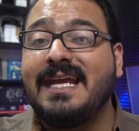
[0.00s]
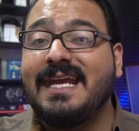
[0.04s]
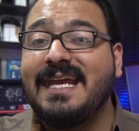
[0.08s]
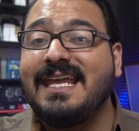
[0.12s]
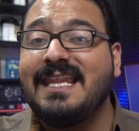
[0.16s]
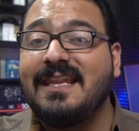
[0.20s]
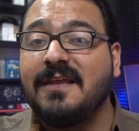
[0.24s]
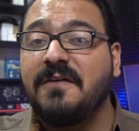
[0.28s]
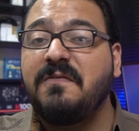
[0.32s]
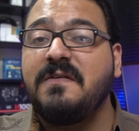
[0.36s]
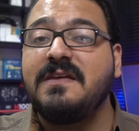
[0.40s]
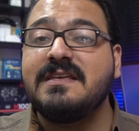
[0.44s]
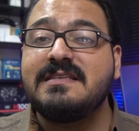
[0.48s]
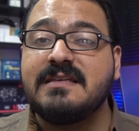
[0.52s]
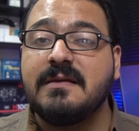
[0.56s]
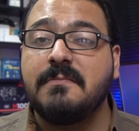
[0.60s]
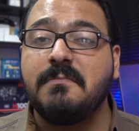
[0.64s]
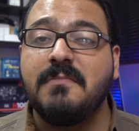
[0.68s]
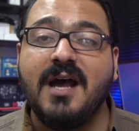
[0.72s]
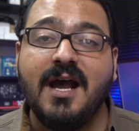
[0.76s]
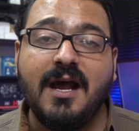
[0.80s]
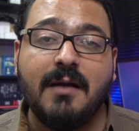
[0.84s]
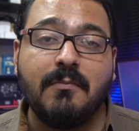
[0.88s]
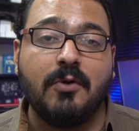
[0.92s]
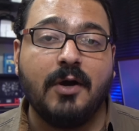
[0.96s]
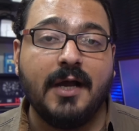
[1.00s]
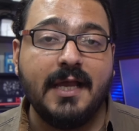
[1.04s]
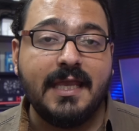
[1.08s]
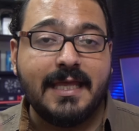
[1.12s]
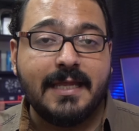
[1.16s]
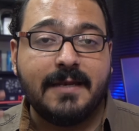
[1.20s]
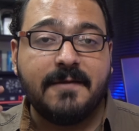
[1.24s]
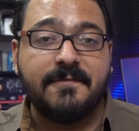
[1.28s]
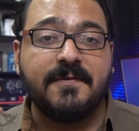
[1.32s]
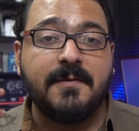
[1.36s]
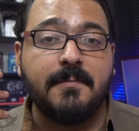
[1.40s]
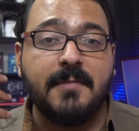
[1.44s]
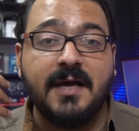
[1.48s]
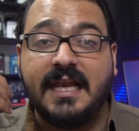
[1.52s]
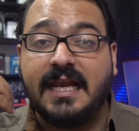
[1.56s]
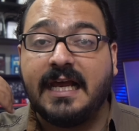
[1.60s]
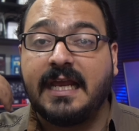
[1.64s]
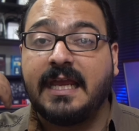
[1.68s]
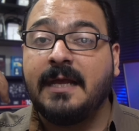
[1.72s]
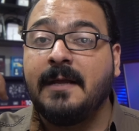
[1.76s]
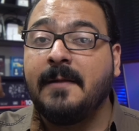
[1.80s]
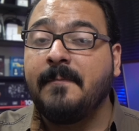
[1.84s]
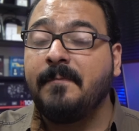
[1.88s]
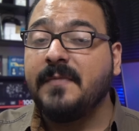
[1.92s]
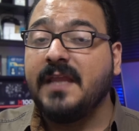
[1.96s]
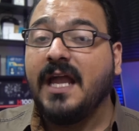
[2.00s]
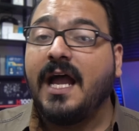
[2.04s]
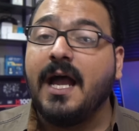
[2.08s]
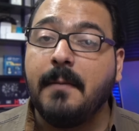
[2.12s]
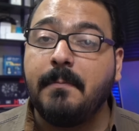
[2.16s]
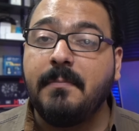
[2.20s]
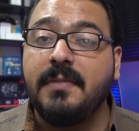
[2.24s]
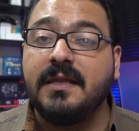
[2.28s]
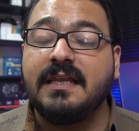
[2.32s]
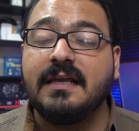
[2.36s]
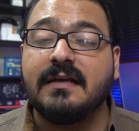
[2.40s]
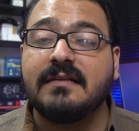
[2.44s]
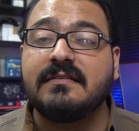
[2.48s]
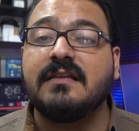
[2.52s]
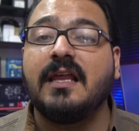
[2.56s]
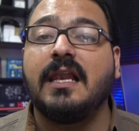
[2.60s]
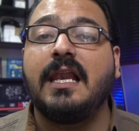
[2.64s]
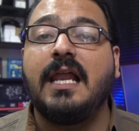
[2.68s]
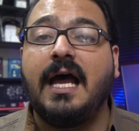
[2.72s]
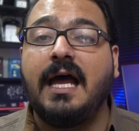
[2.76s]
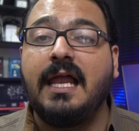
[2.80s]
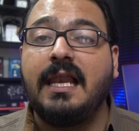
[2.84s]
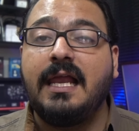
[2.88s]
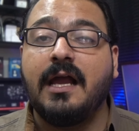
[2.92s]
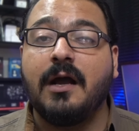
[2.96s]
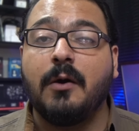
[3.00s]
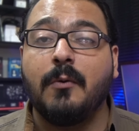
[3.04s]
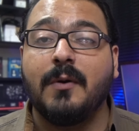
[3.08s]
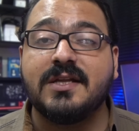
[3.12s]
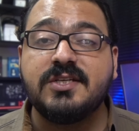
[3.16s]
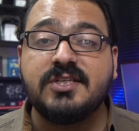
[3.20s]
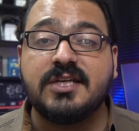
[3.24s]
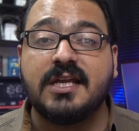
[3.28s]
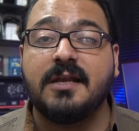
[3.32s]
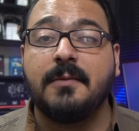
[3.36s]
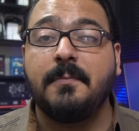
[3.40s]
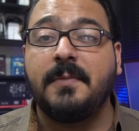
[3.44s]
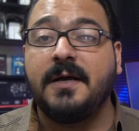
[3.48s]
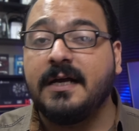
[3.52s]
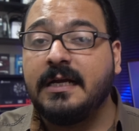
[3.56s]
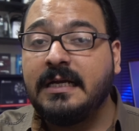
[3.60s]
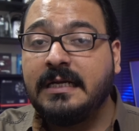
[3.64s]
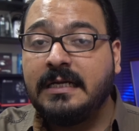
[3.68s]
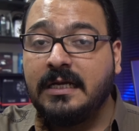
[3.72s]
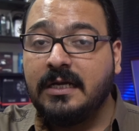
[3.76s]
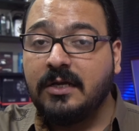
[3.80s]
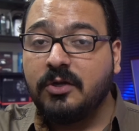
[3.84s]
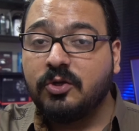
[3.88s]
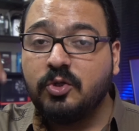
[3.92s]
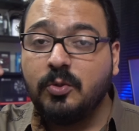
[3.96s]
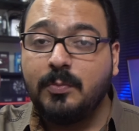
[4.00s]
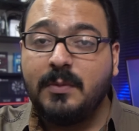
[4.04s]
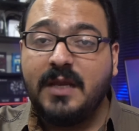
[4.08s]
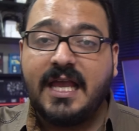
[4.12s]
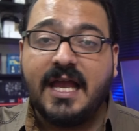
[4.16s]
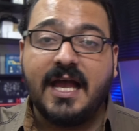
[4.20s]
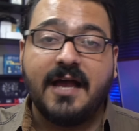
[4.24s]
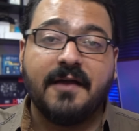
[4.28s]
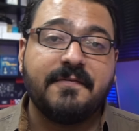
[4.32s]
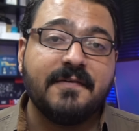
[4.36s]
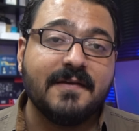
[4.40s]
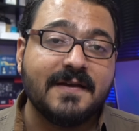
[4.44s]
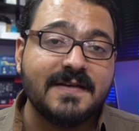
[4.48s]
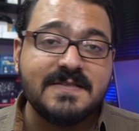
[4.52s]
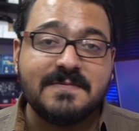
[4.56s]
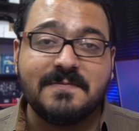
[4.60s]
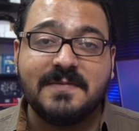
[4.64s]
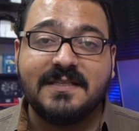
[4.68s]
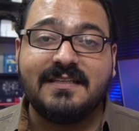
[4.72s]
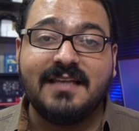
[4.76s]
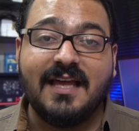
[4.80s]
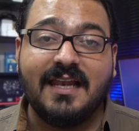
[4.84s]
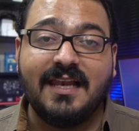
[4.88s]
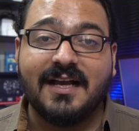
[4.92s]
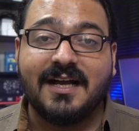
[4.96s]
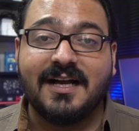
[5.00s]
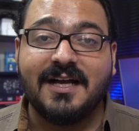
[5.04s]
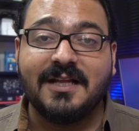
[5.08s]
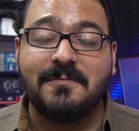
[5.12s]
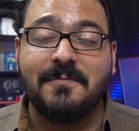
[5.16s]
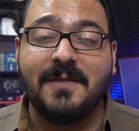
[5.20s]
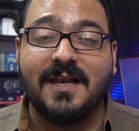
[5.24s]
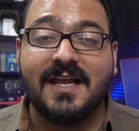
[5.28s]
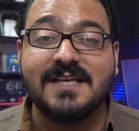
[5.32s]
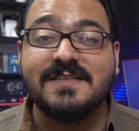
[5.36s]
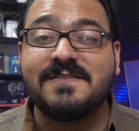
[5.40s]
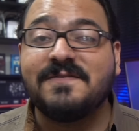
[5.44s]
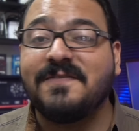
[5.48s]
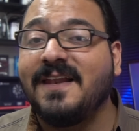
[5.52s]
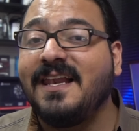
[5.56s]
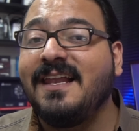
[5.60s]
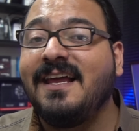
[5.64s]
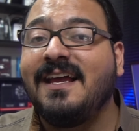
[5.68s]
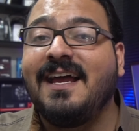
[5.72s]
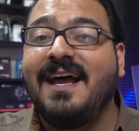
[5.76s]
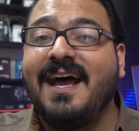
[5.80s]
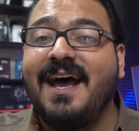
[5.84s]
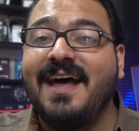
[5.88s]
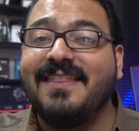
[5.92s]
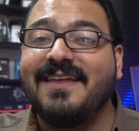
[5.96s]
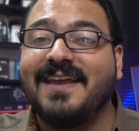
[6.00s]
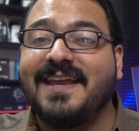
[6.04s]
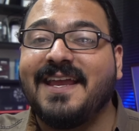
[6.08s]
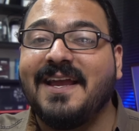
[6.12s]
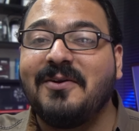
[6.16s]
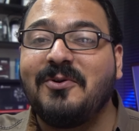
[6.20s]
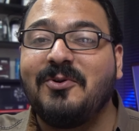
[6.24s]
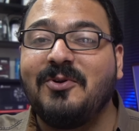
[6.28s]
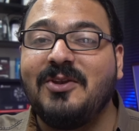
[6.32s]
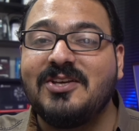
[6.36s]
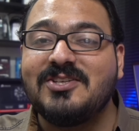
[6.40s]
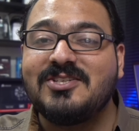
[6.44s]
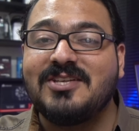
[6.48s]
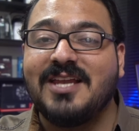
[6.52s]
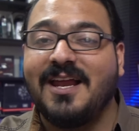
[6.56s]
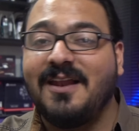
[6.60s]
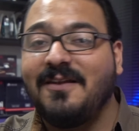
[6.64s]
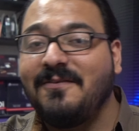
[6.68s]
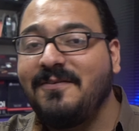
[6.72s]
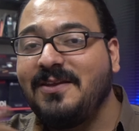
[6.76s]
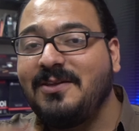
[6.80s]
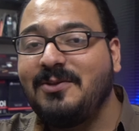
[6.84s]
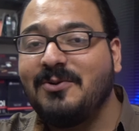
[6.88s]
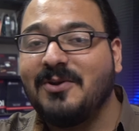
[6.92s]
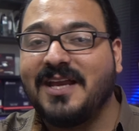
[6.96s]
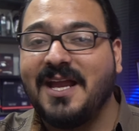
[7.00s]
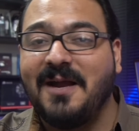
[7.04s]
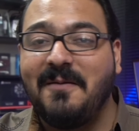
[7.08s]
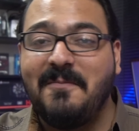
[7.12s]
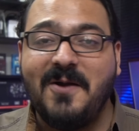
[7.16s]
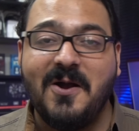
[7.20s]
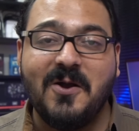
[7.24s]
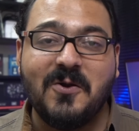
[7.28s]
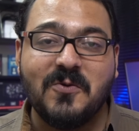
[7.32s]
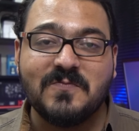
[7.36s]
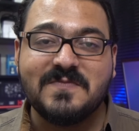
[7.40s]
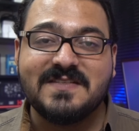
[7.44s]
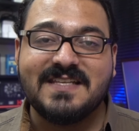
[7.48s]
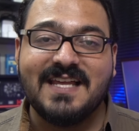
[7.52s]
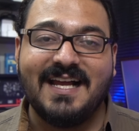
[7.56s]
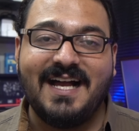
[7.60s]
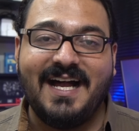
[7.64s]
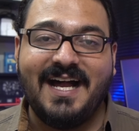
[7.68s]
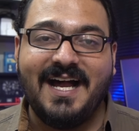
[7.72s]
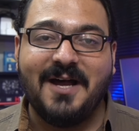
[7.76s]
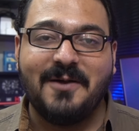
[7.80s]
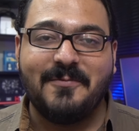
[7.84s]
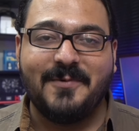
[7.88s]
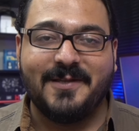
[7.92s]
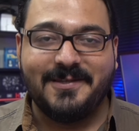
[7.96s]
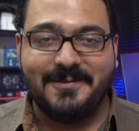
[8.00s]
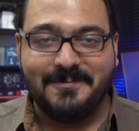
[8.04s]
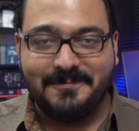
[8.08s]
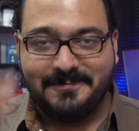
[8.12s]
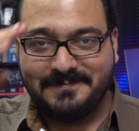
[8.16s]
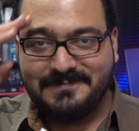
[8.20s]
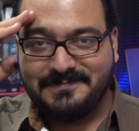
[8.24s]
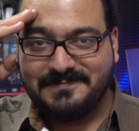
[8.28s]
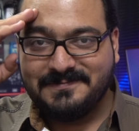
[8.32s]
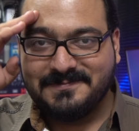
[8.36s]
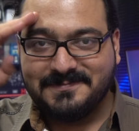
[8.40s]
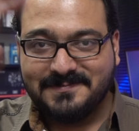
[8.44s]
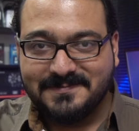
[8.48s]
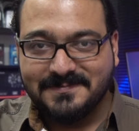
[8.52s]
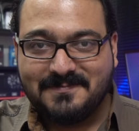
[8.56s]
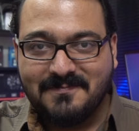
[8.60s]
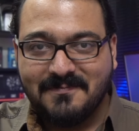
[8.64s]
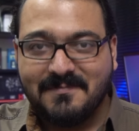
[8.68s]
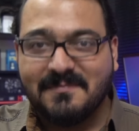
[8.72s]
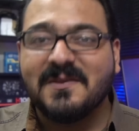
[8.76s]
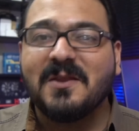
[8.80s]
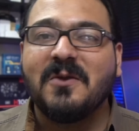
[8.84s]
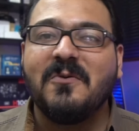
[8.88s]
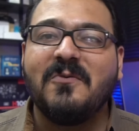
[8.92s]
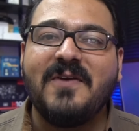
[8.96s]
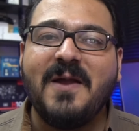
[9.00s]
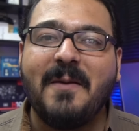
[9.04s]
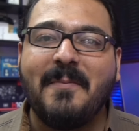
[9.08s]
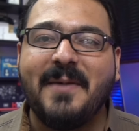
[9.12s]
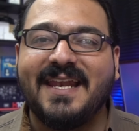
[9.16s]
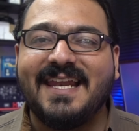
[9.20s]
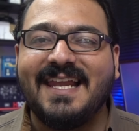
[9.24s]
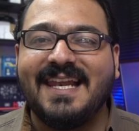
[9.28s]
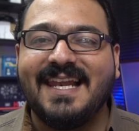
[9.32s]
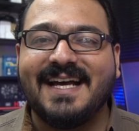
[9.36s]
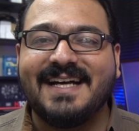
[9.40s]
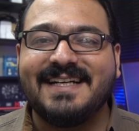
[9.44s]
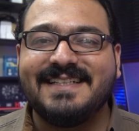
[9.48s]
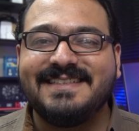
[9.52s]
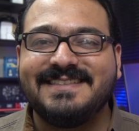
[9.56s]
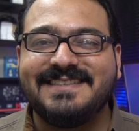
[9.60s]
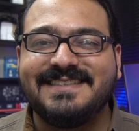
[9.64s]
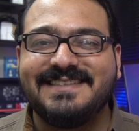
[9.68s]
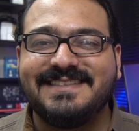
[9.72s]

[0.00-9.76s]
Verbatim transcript: إذا في سماعة معينة في بالك حاب أني أطلع عليها وأجربها اكتب لي إياها في قسم التعليقات بالأسفل هذا كان كل شيء لهالفيديو كان معكم صلاح حامد في أمان الله